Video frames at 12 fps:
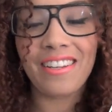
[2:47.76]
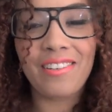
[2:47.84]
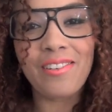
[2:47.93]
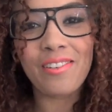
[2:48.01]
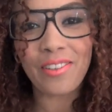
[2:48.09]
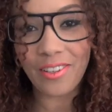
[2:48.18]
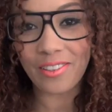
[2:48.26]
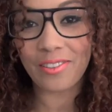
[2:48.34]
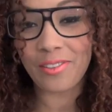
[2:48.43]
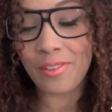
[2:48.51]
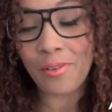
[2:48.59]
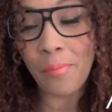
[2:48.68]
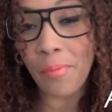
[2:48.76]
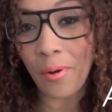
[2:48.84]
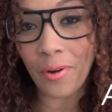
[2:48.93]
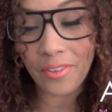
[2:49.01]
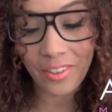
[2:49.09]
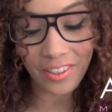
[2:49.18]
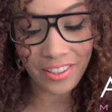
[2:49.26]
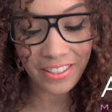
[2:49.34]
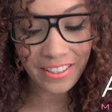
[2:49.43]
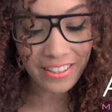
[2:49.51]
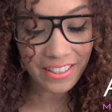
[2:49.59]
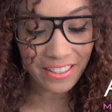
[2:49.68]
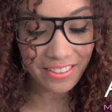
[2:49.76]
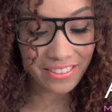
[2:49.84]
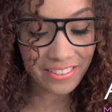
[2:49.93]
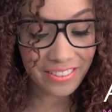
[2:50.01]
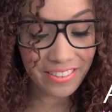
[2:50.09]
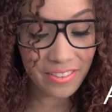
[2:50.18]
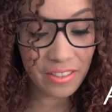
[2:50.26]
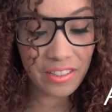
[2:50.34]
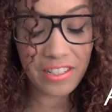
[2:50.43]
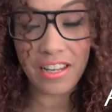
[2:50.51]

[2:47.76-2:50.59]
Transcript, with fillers: le, prendre euh,